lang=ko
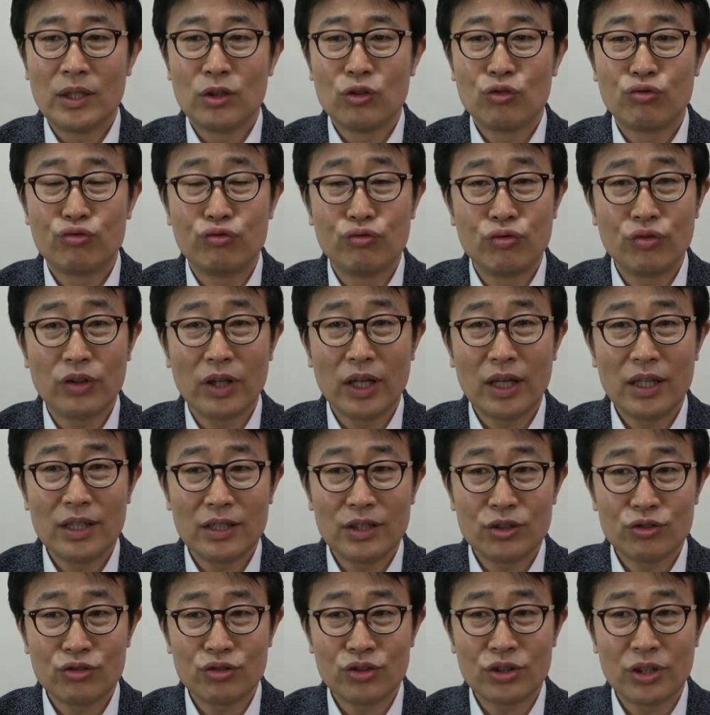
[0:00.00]
두
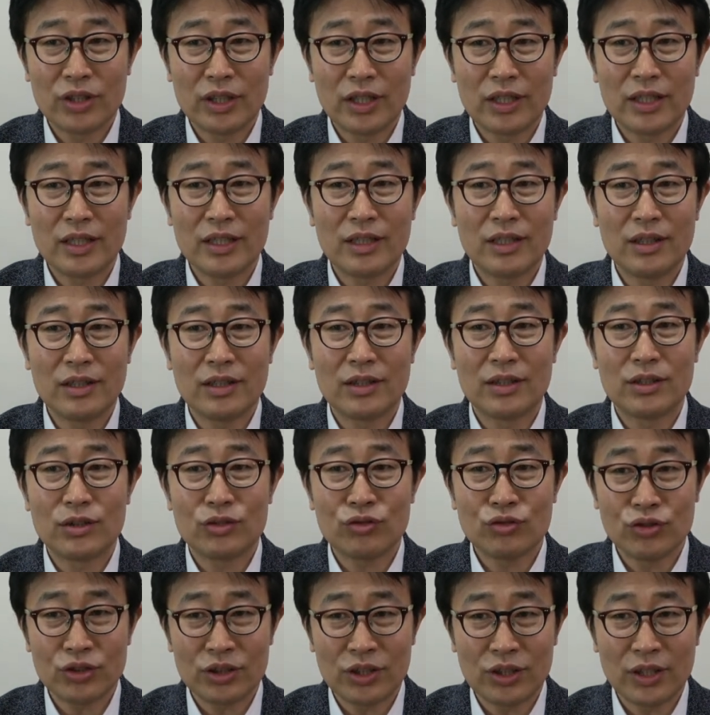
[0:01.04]
개를 수선하는 것,
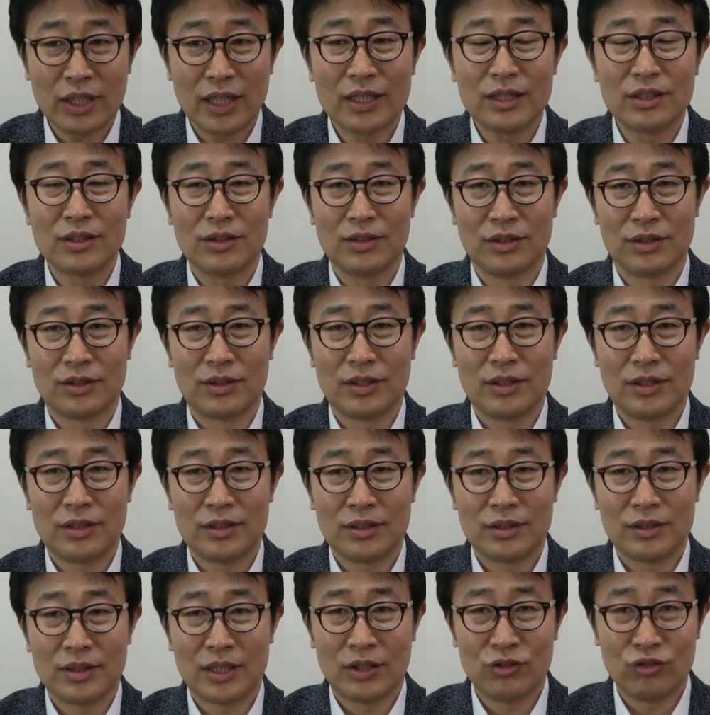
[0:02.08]
수선하는 것
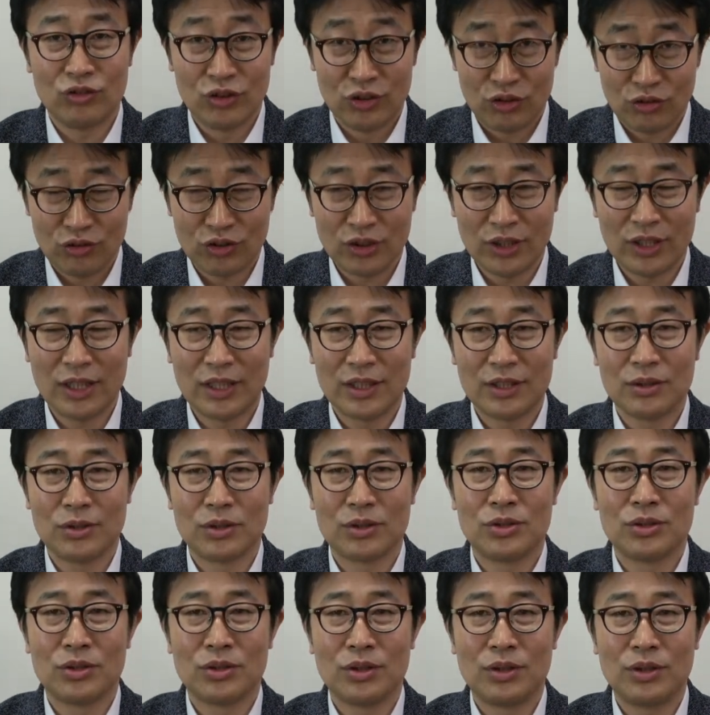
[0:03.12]
단순히 수선하는
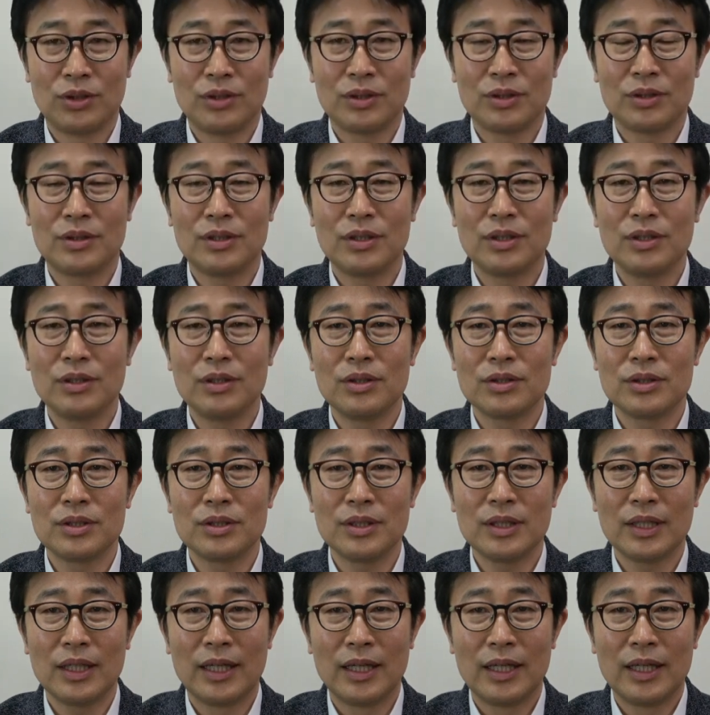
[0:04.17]
거죠. 그런
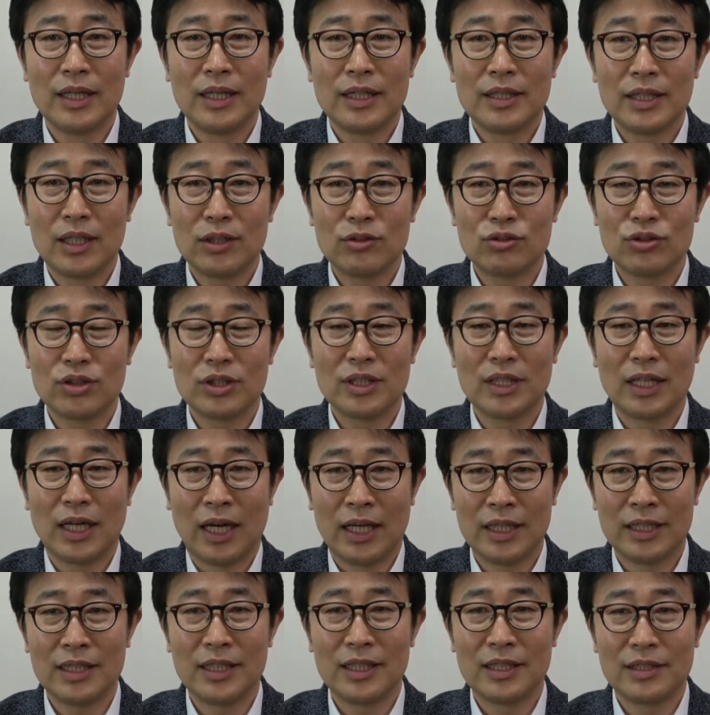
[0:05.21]
것은 대수선이
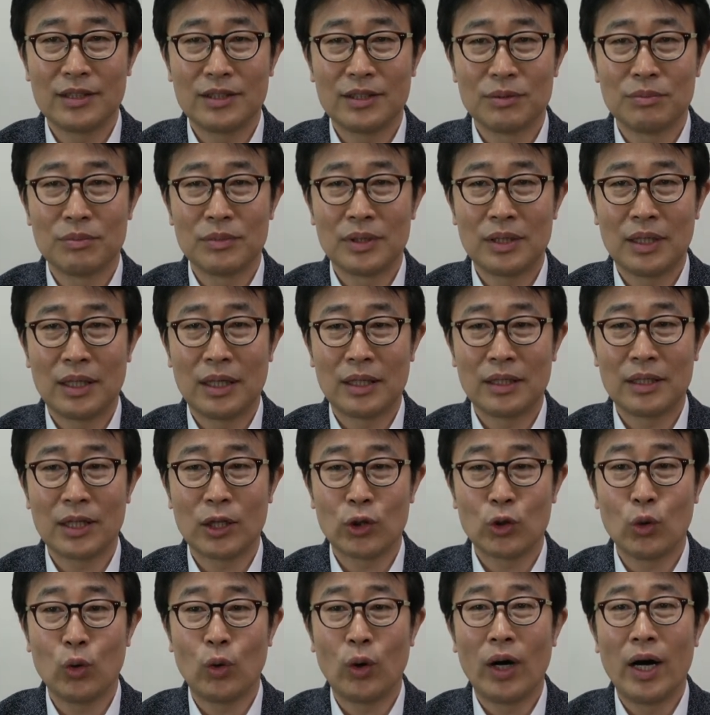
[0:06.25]
아니라는 겁니다. 그러니까
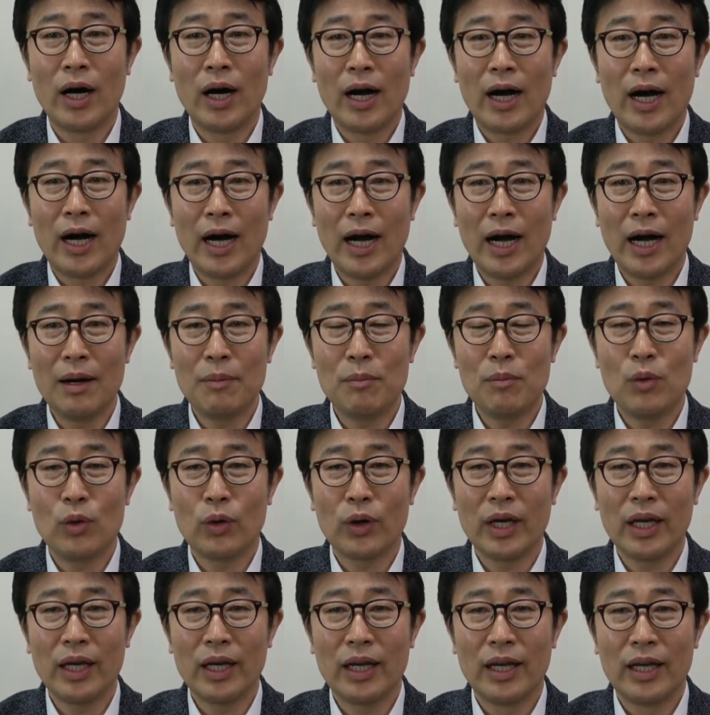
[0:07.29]
요
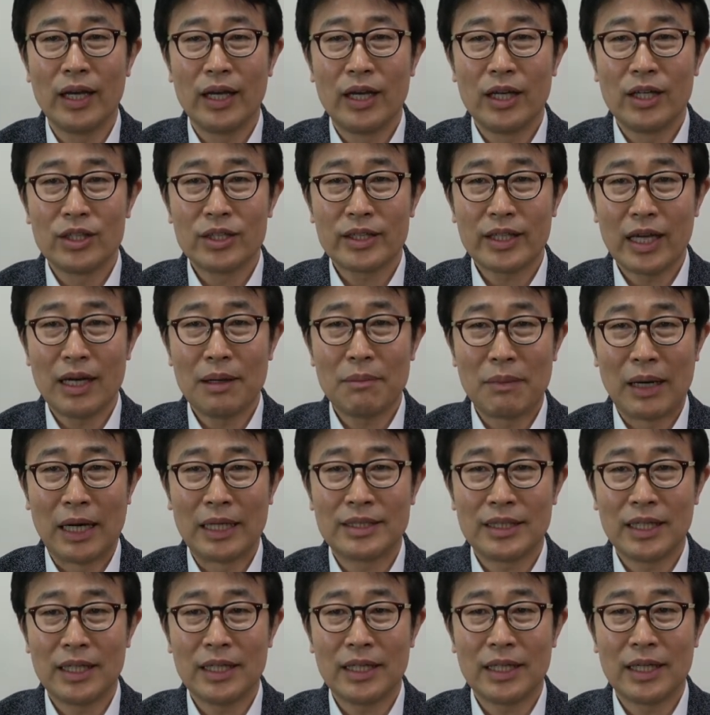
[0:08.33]
항목에 딱
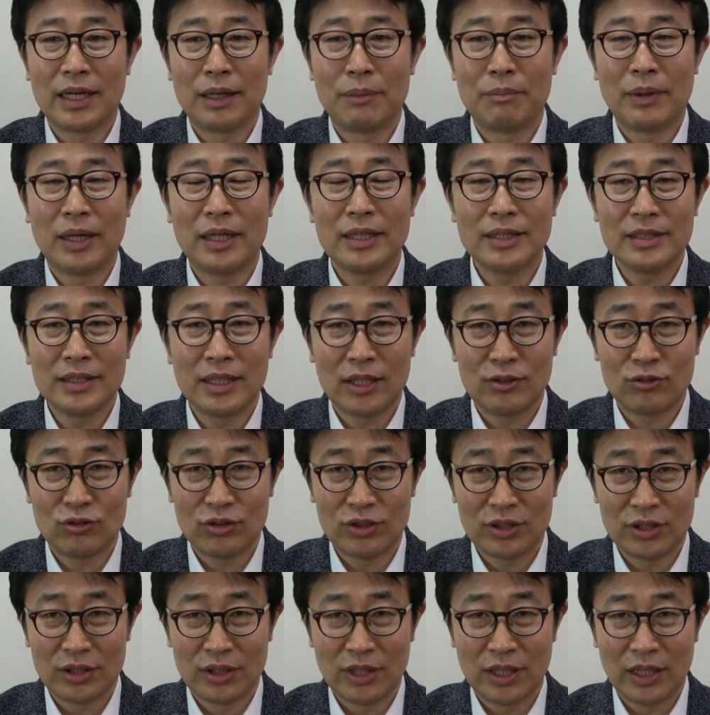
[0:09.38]
맞아야만
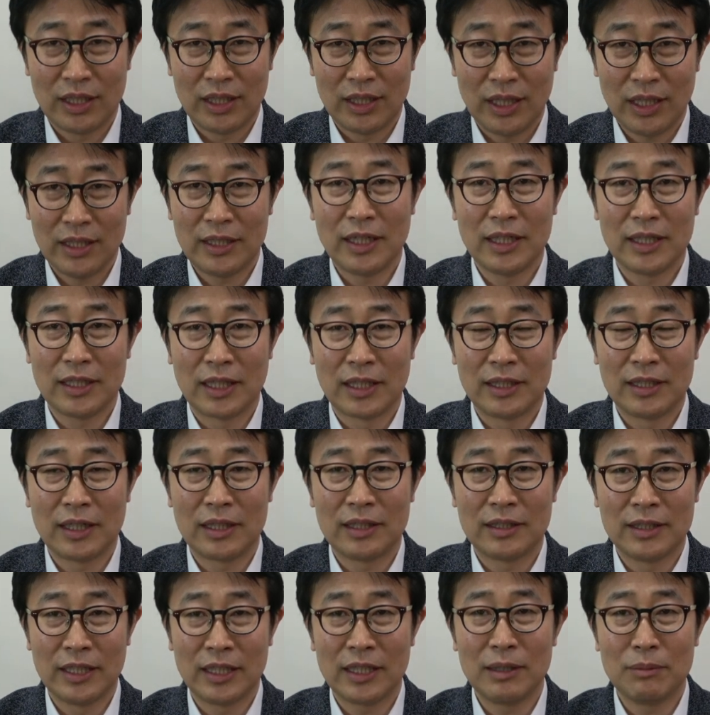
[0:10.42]
대수선에 해당이
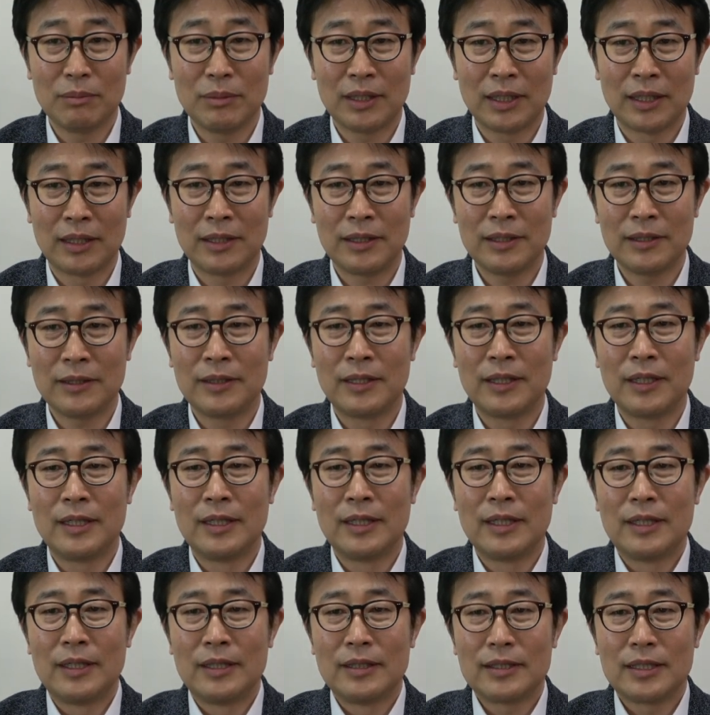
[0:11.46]
된다는 얘기입니다.
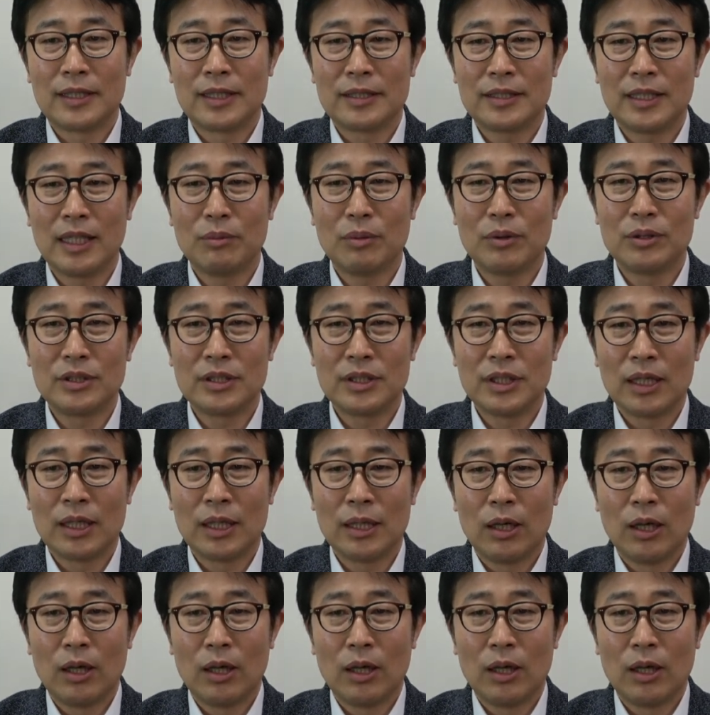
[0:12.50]
자, 세 번째.